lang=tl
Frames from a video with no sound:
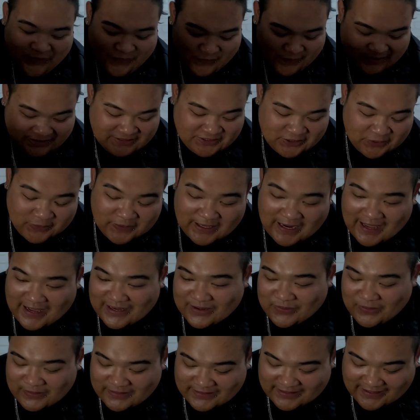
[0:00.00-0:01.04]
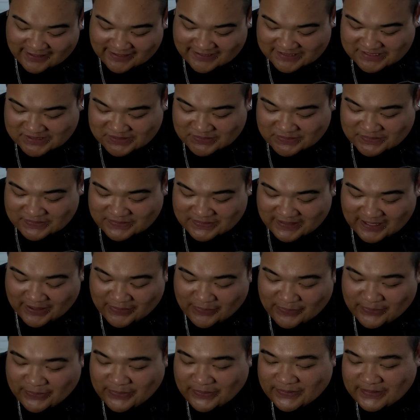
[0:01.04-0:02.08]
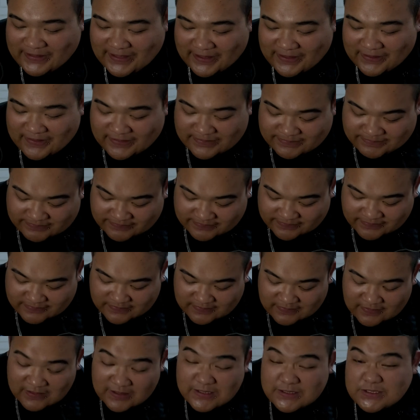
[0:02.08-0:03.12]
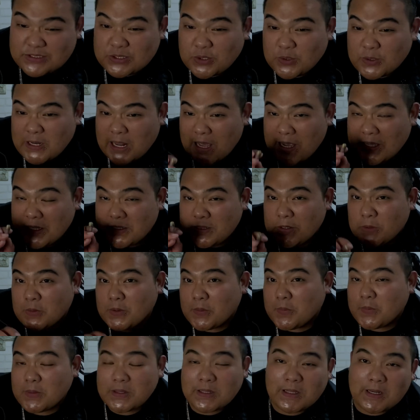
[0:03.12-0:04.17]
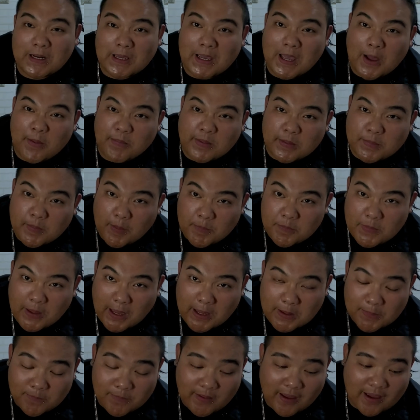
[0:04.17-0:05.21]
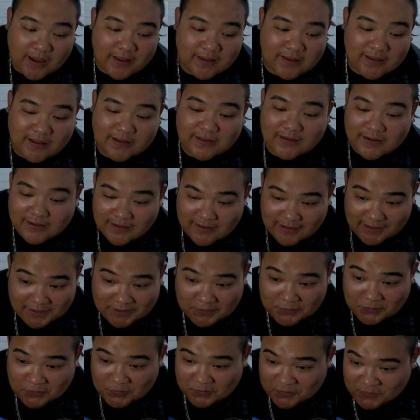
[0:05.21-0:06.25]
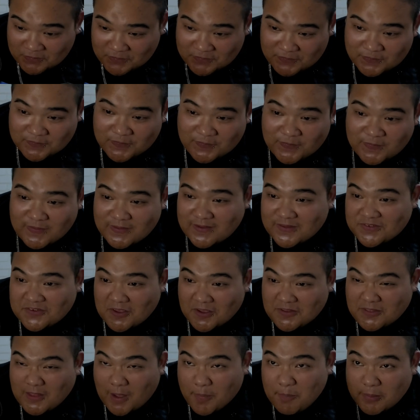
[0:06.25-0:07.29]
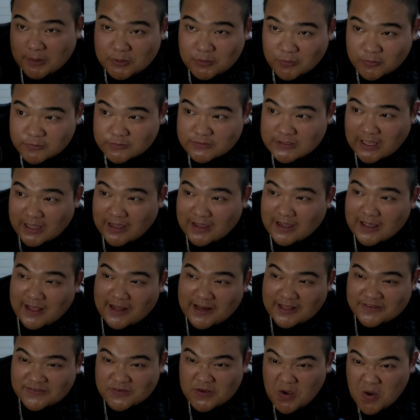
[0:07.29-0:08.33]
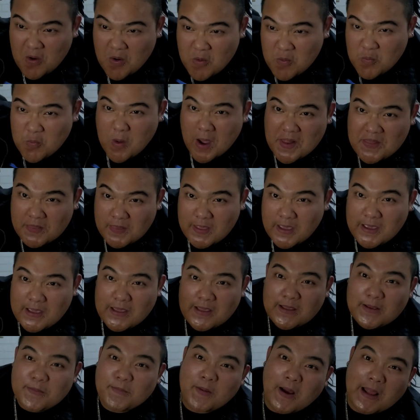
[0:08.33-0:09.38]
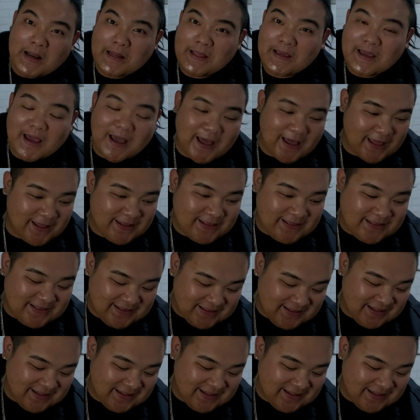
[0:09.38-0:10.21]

Well, joke lang, gold cars, kung nanonood kayo. Joke lang, hindi ko naman ginagamit pang biyahe-biyahe yan. Ano yun? Saitama to Osaka. Let's go, one day, balikan.